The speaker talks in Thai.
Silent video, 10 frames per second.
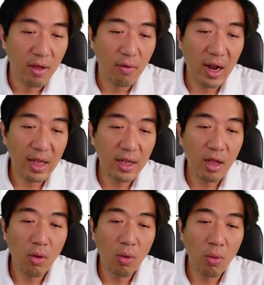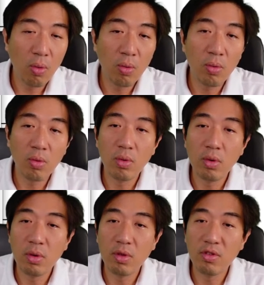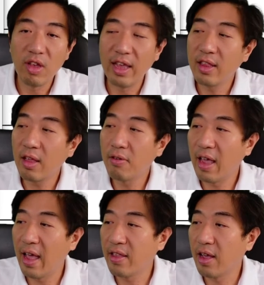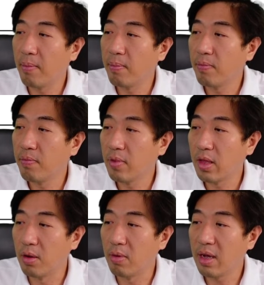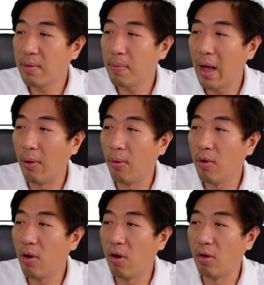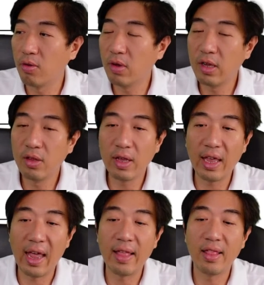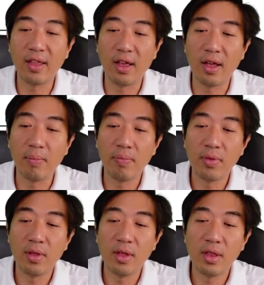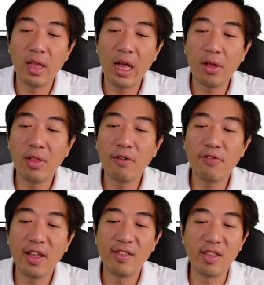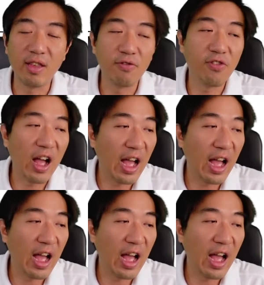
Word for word: เวลาที่เราใช้เตาแก๊สนะครับหรือว่าเผาของด้วยแก๊สอะไรเงี้ยครับถ้าเราได้ไฟสีฟ้า